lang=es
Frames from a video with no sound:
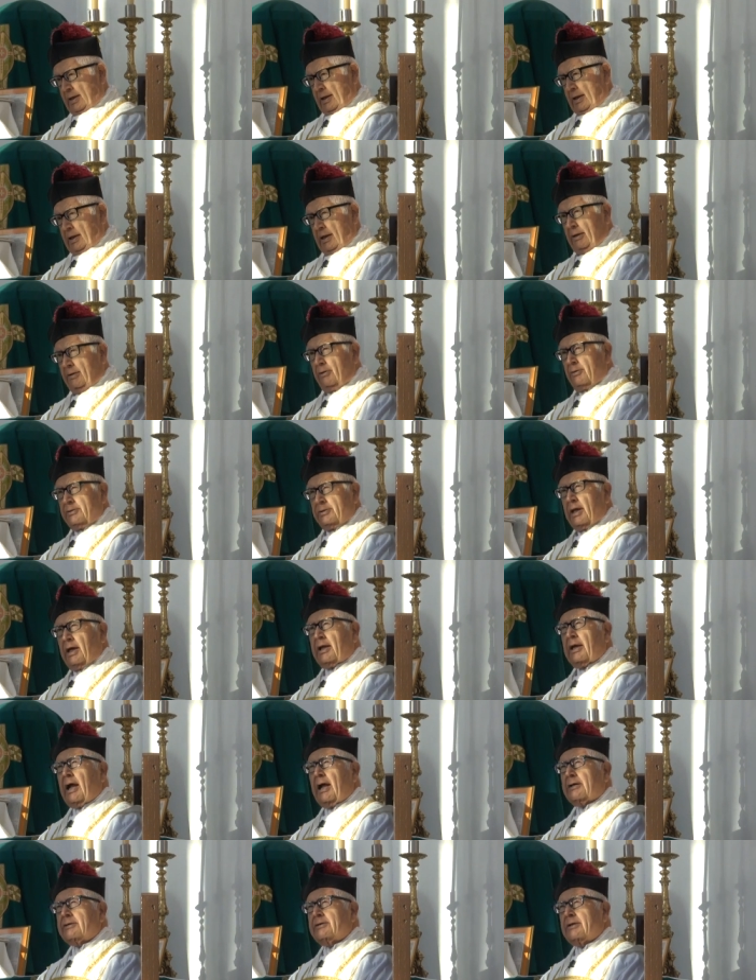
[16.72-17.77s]
a
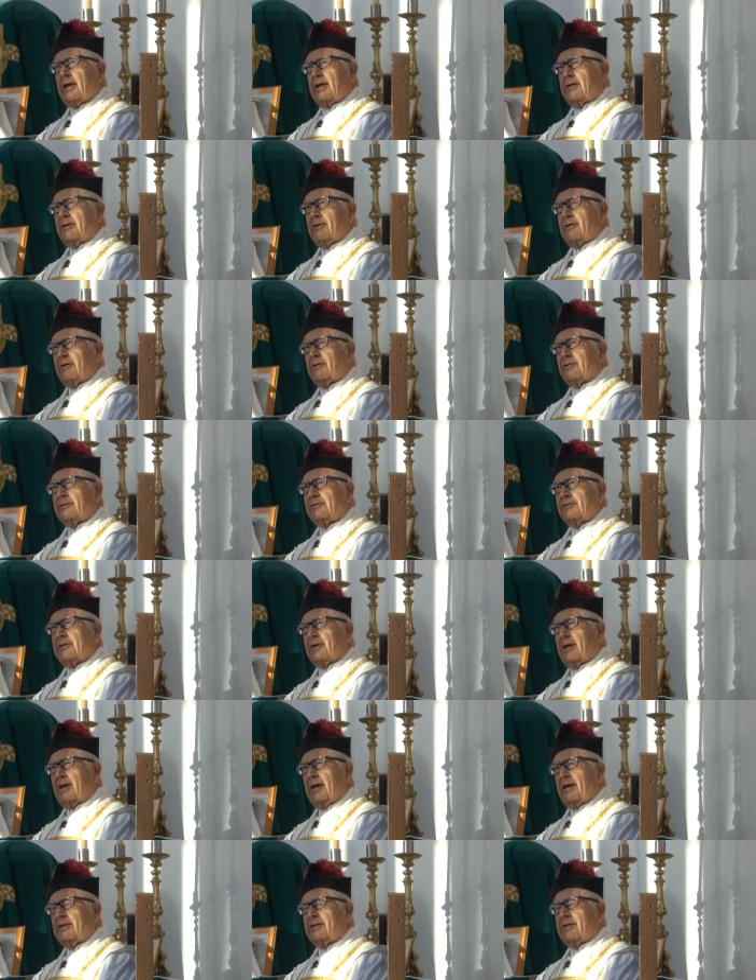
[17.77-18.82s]
consagrarse a Dios,
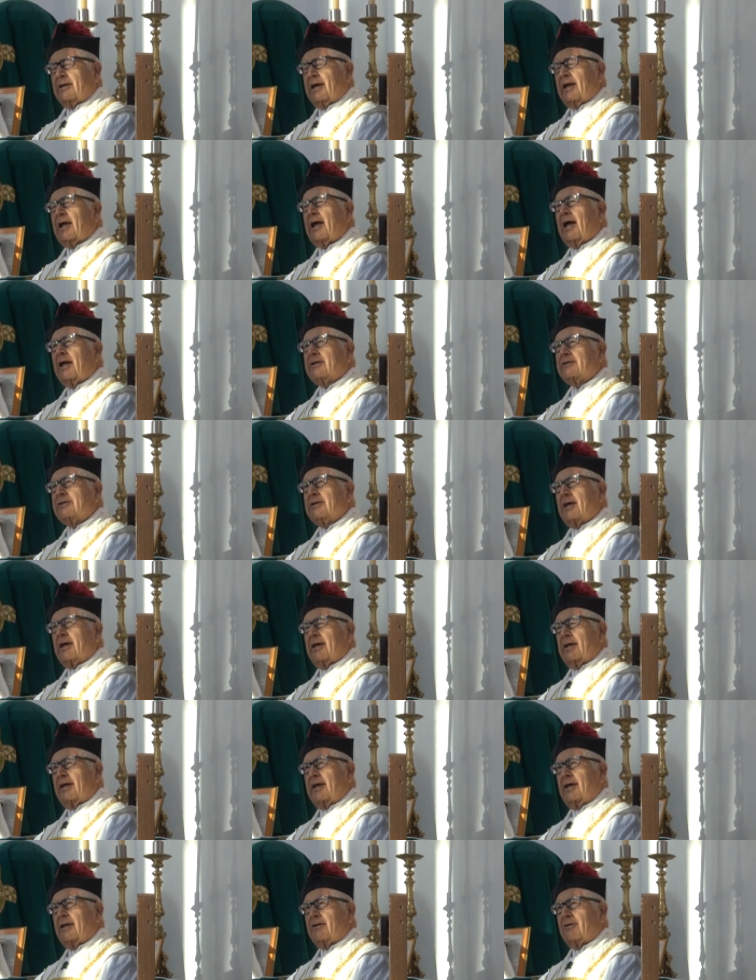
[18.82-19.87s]
a entregarse a
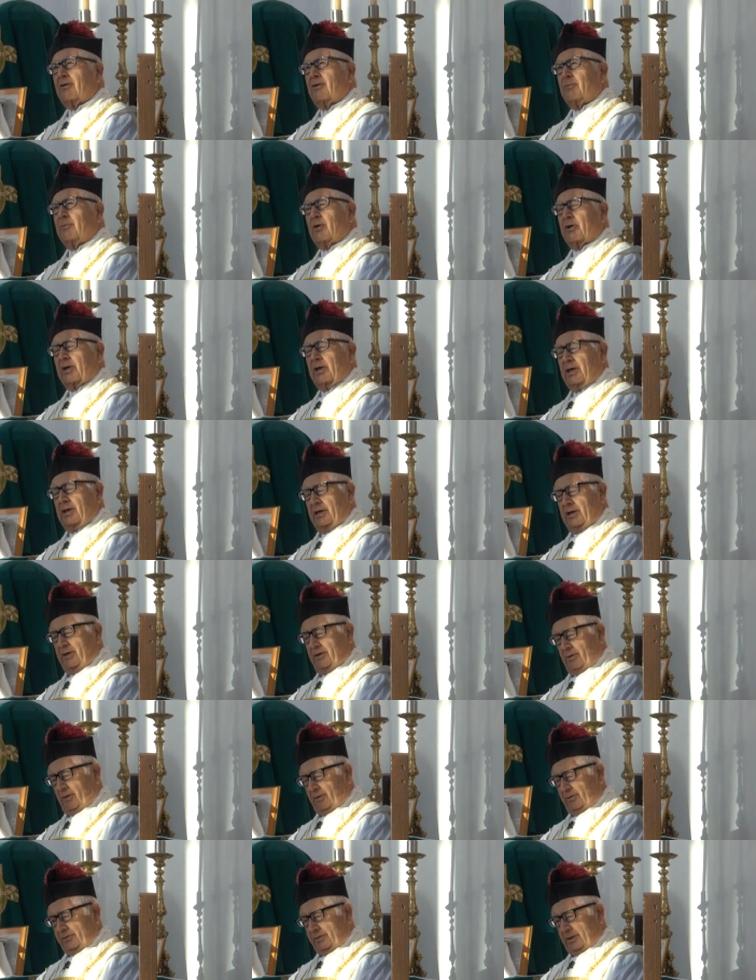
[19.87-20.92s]
Él como
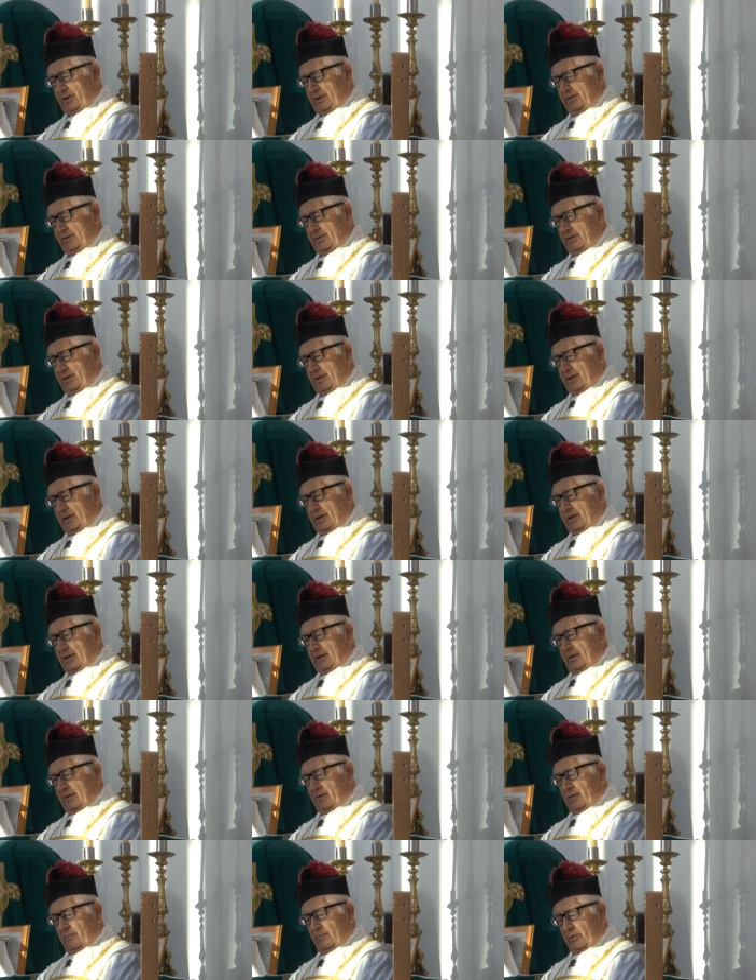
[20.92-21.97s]
religiosas.
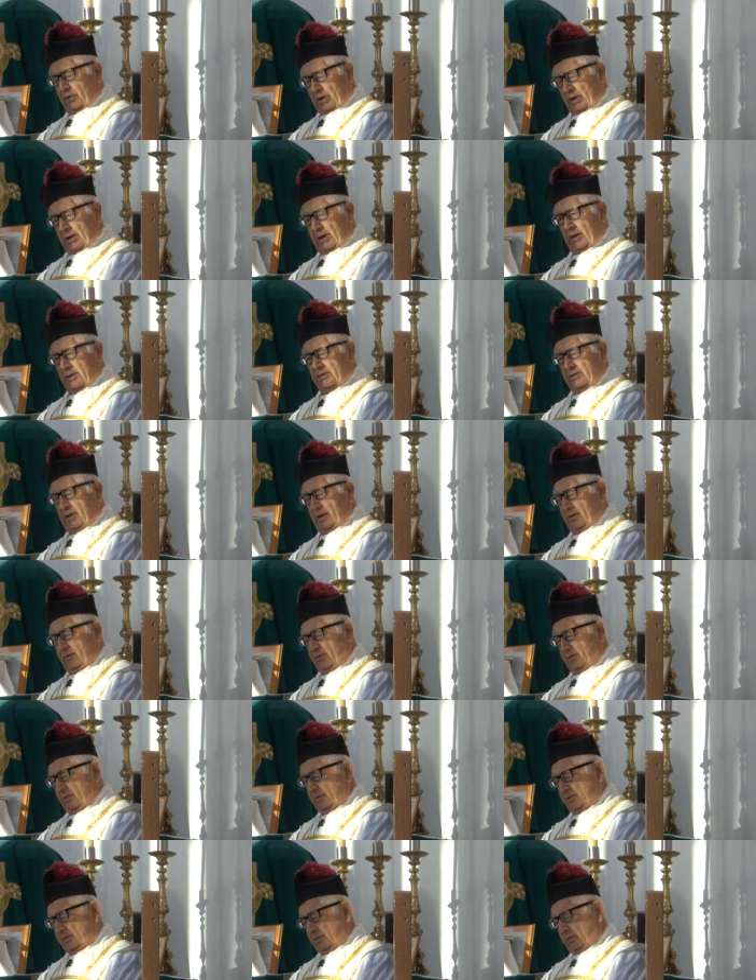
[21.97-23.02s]
Comuníquense con
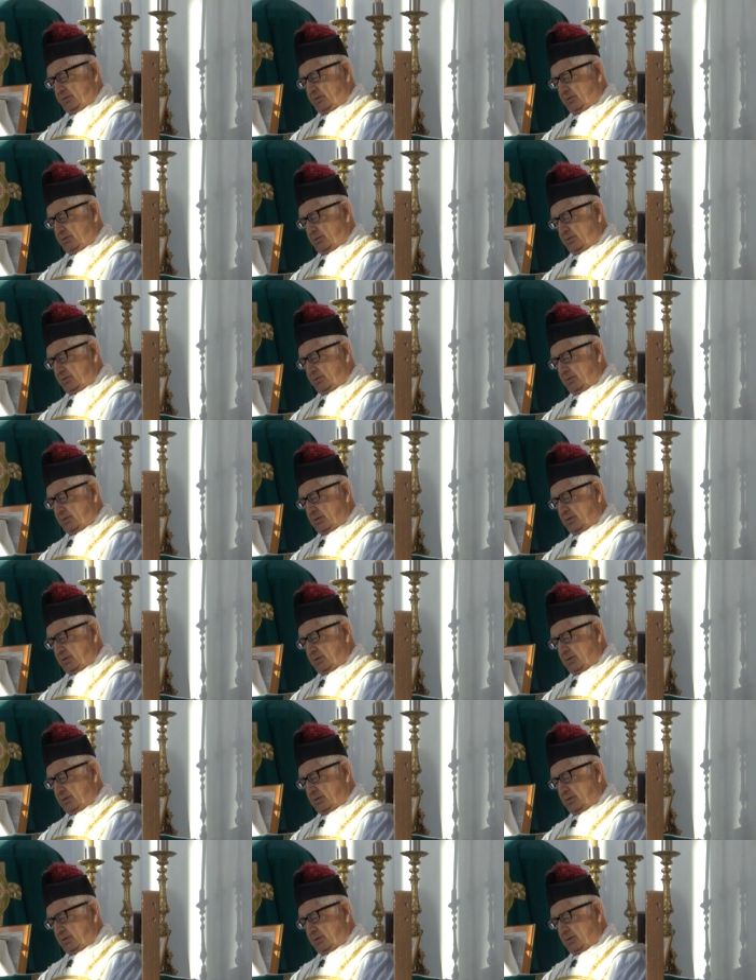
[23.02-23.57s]
nosotros.